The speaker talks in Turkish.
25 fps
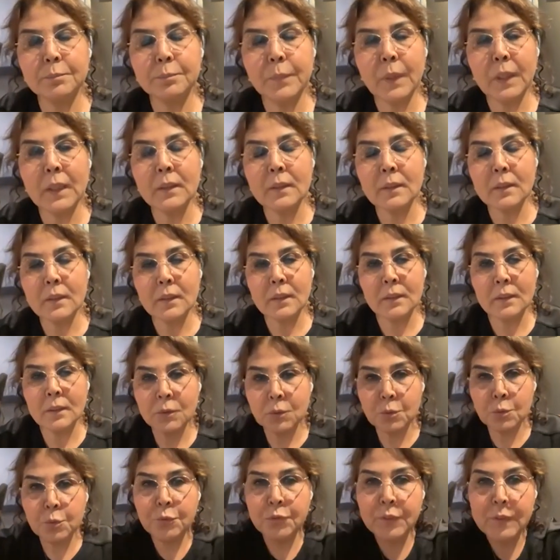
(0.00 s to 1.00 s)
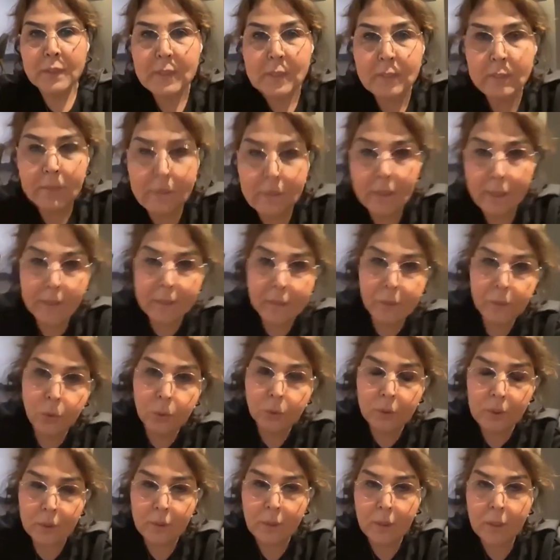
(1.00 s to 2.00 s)
Ben Urfa Siverekli
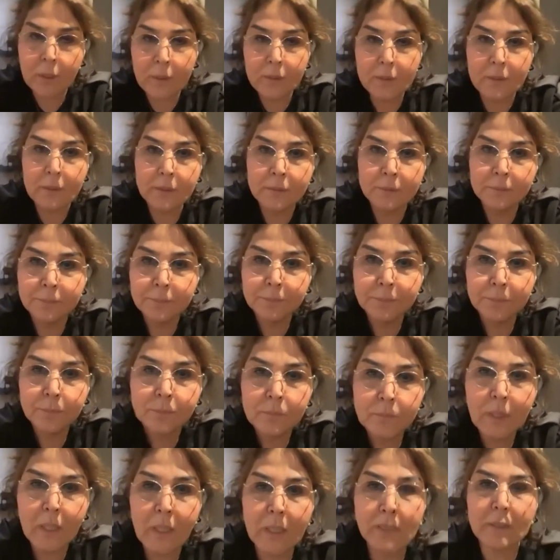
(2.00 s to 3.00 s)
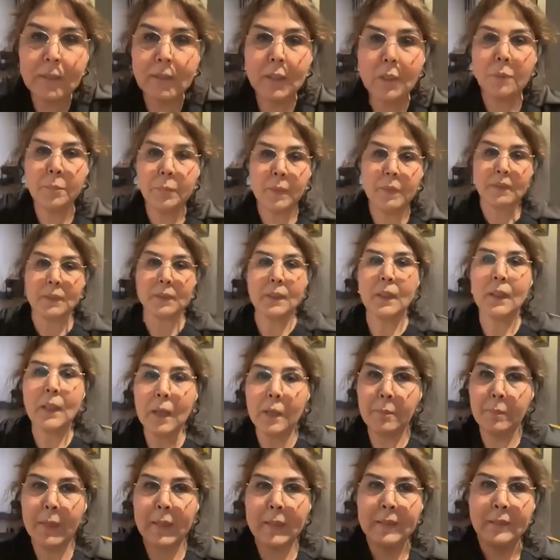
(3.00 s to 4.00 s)
olarak Adıyaman'ı
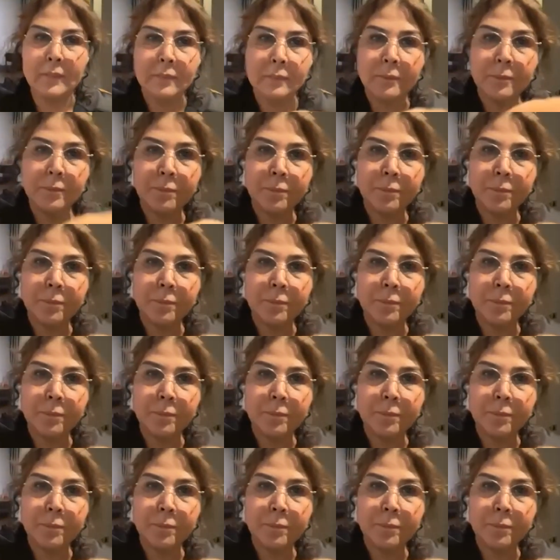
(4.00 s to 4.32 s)
hemen